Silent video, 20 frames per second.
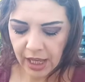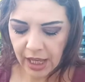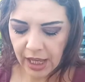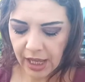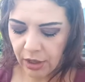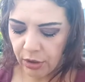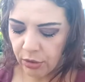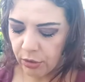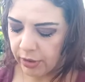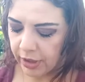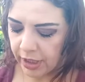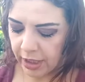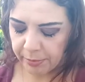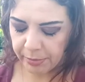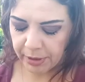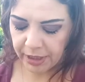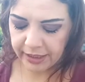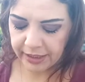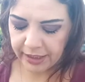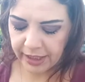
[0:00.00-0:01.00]
allora
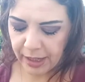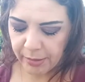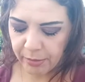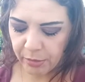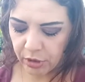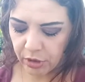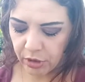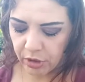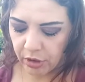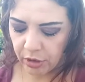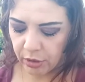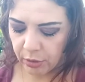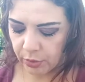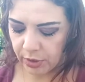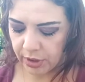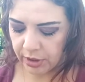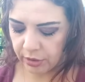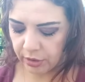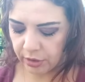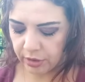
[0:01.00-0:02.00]
partiamo con
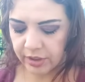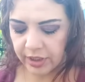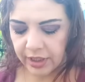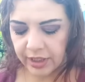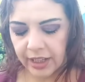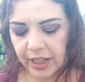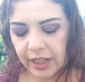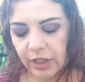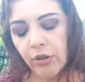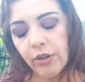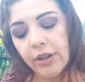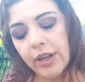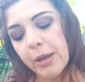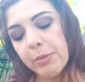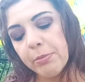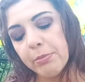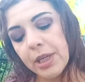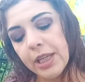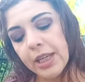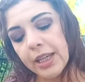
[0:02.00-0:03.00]
qualcosa che non è
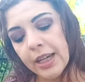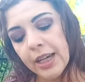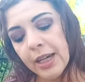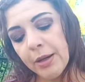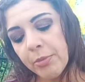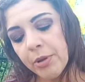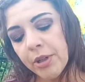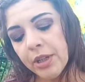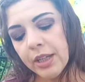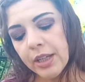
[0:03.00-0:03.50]
make up